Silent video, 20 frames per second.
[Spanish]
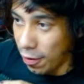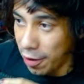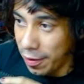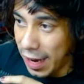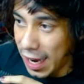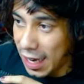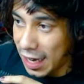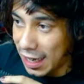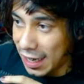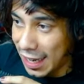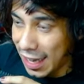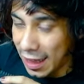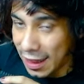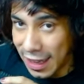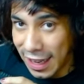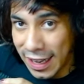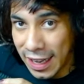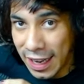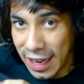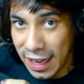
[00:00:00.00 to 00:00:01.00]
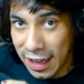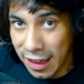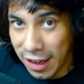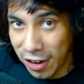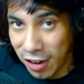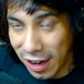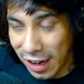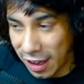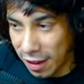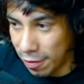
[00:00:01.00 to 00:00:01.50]
muy bien, ya está ahí
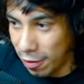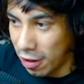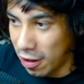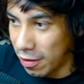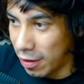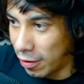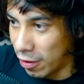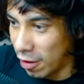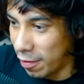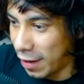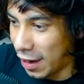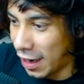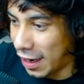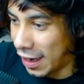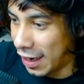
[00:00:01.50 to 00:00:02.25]
encendido el Xbox, vamos a esperar